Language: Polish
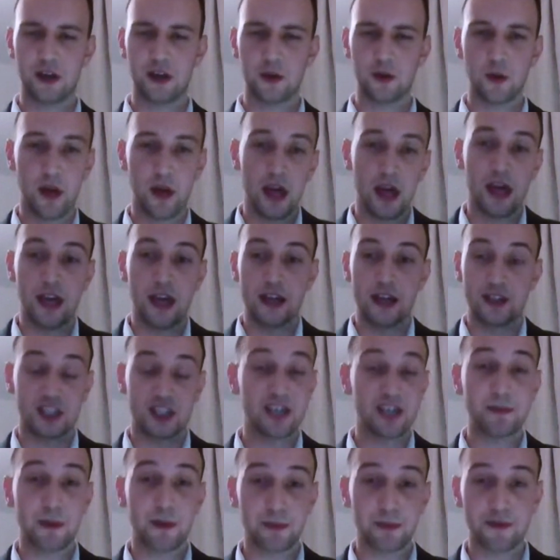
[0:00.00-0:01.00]
wieku,
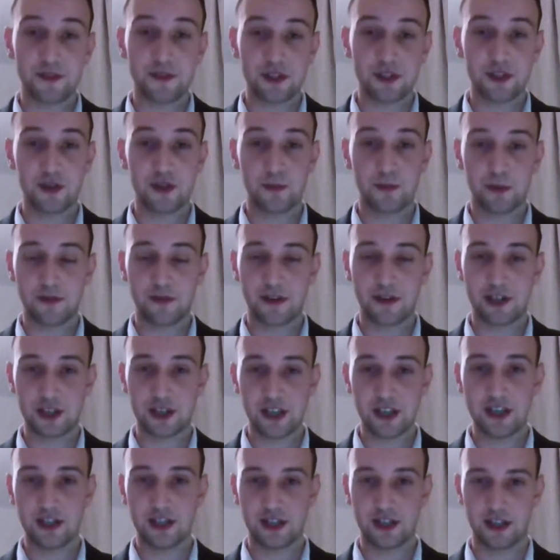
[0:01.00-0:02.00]
trzeba powiedzieć o
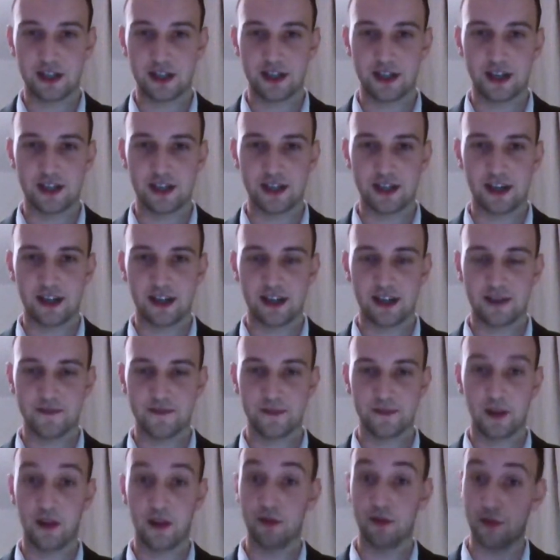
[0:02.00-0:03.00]
poważniejszych rzeczach: